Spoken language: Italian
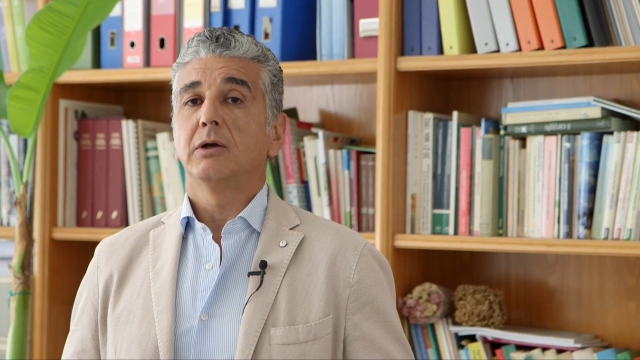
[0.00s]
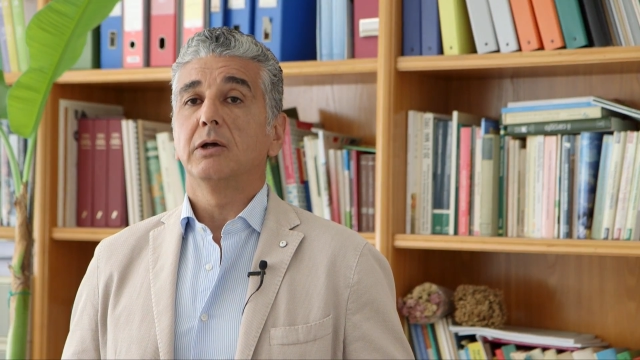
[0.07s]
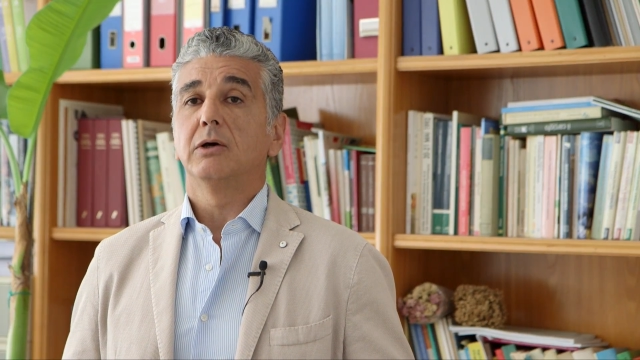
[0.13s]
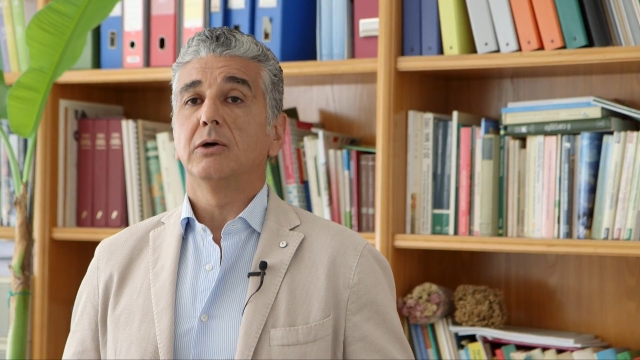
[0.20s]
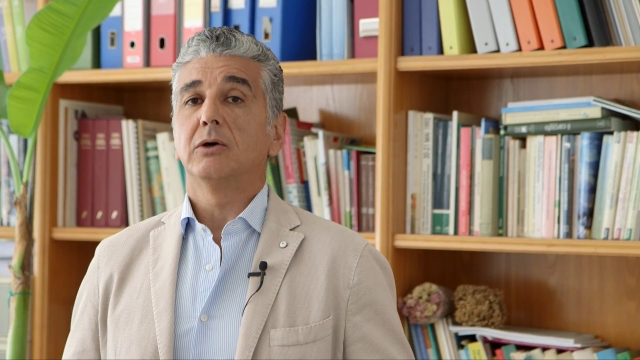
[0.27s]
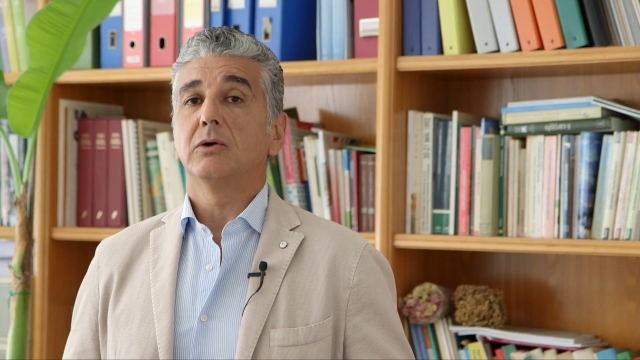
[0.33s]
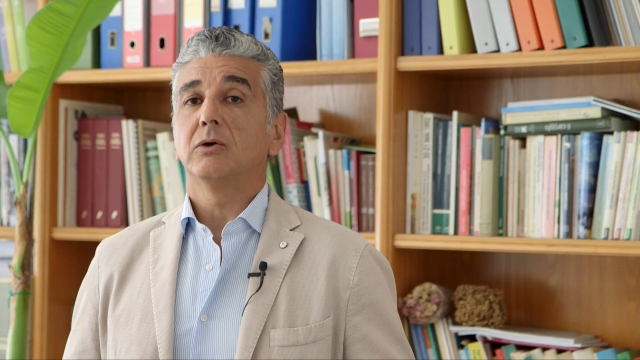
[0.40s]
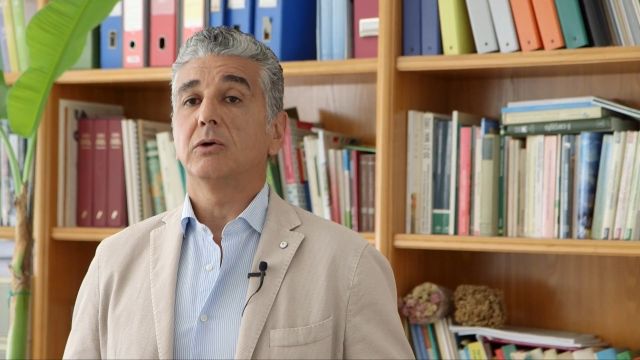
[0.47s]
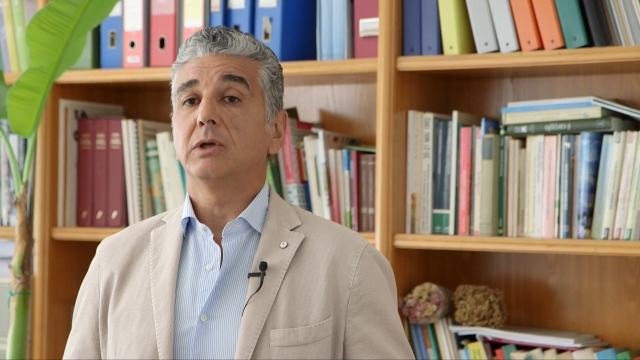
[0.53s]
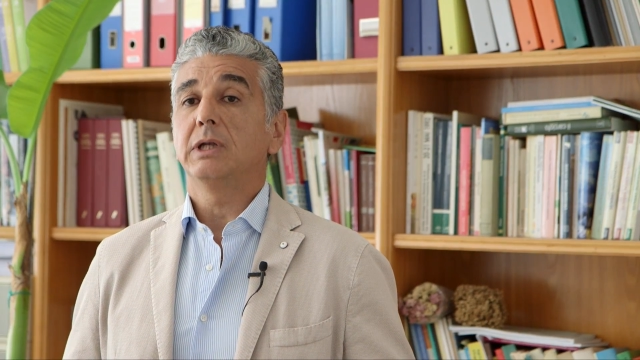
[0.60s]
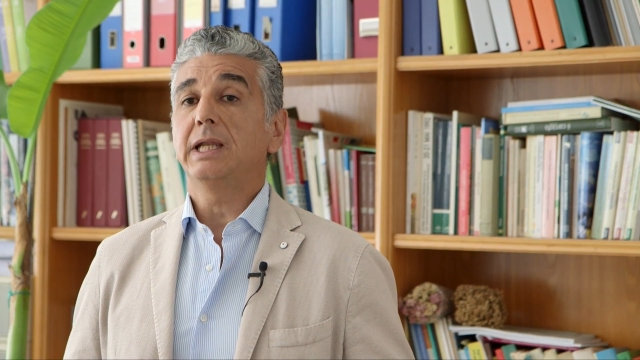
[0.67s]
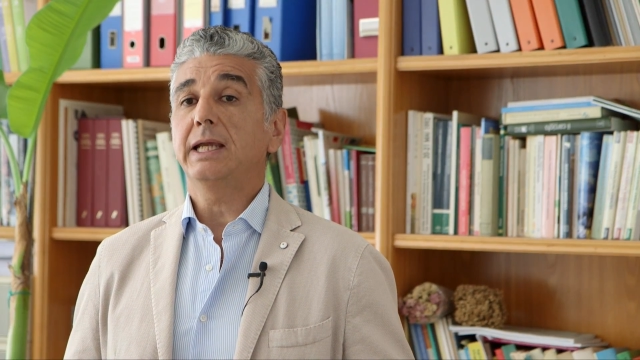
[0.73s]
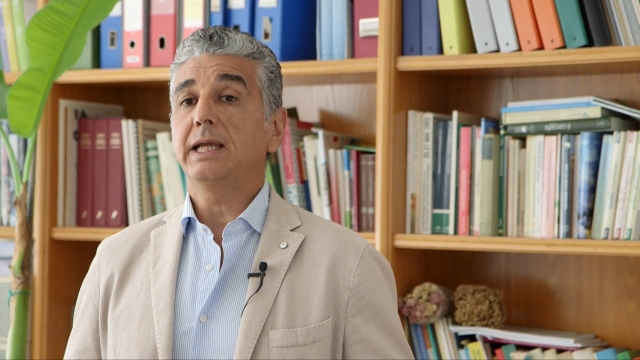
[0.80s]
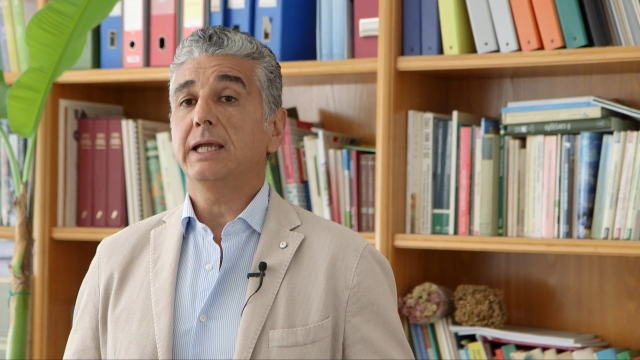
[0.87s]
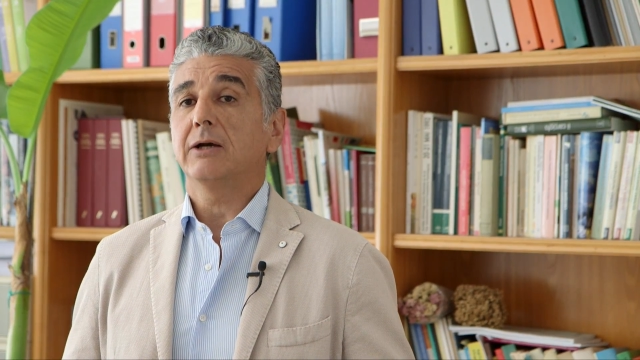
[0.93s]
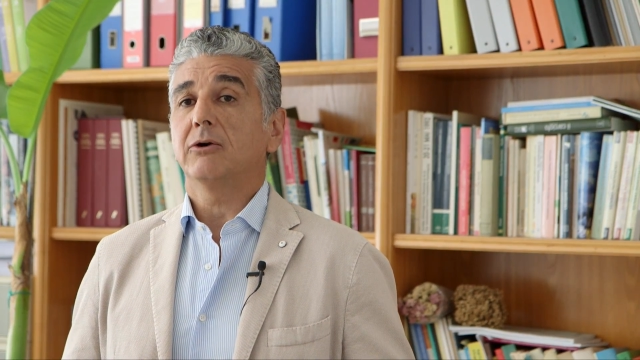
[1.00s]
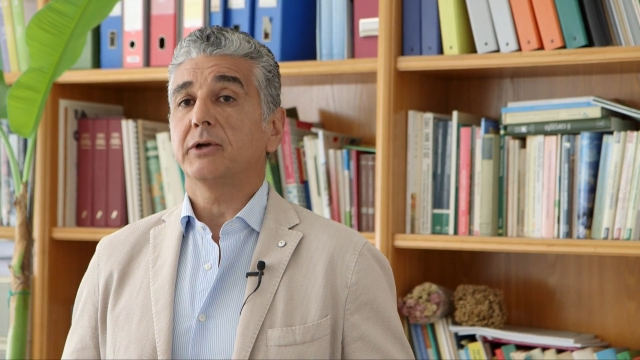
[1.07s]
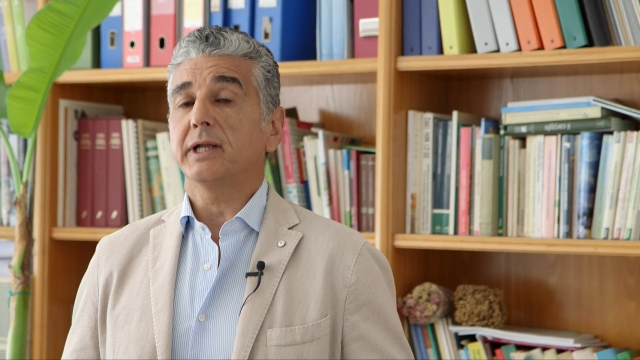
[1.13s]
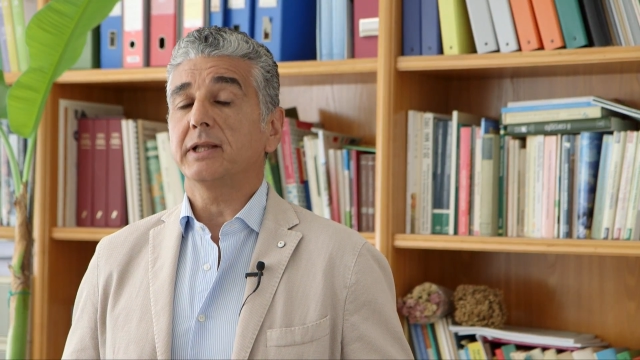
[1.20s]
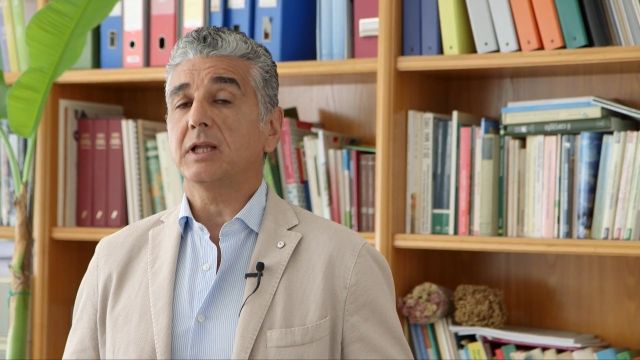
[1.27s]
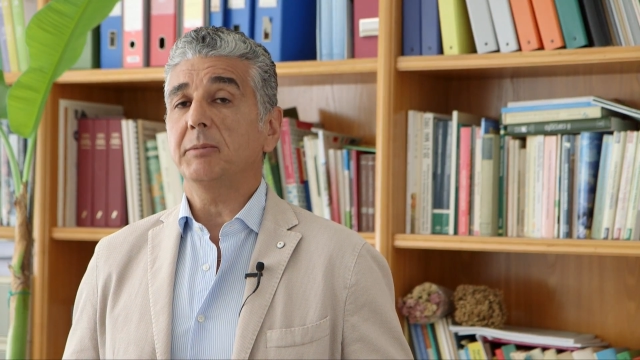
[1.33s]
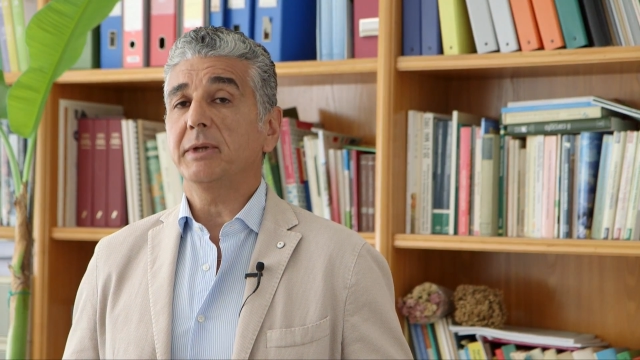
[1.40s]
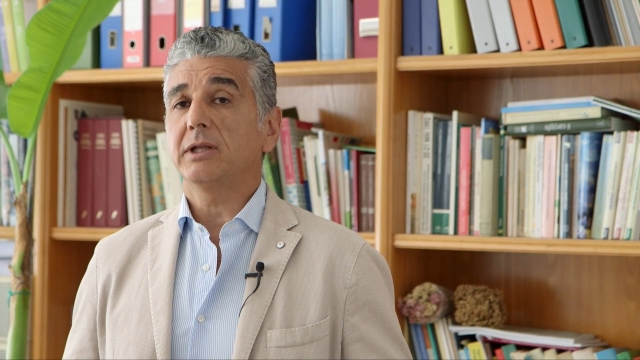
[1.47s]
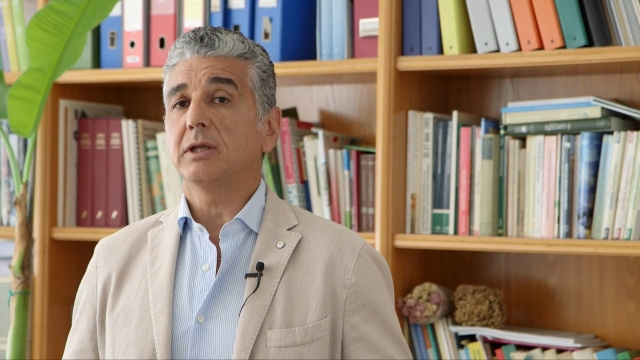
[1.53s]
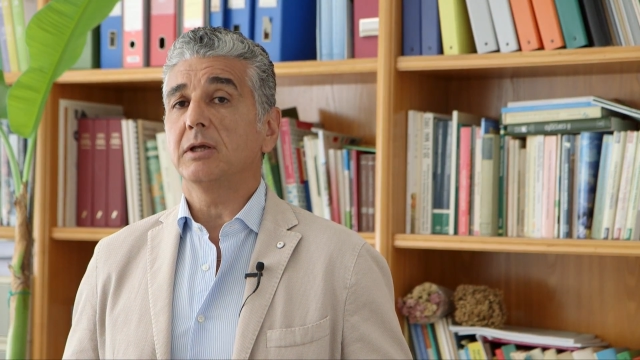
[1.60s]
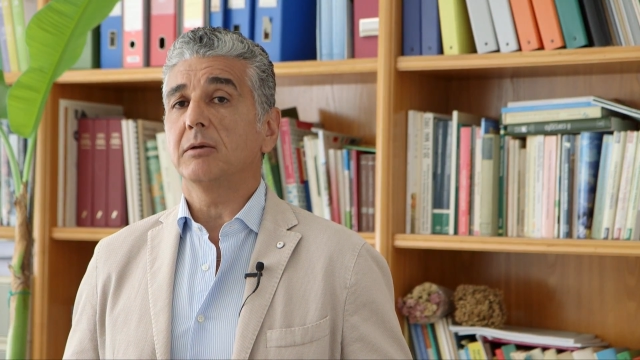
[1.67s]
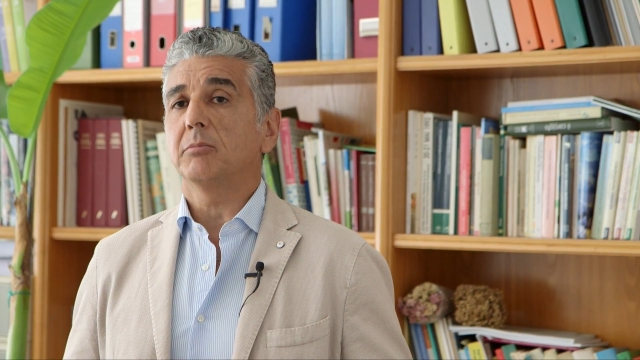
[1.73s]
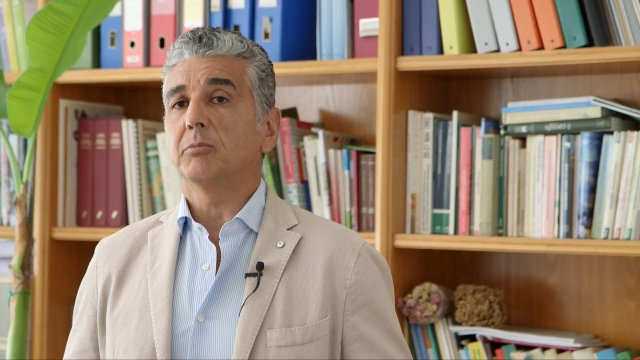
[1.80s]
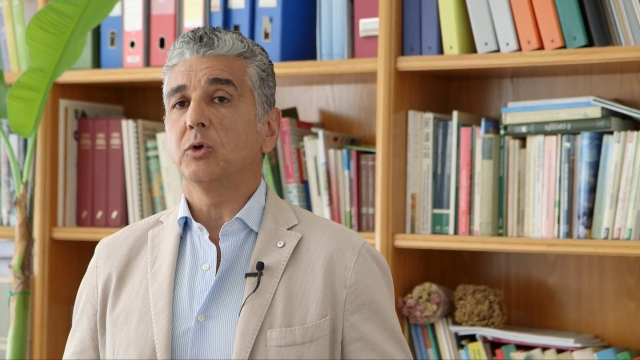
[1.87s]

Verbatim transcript: Uh, eh, gli orientamenti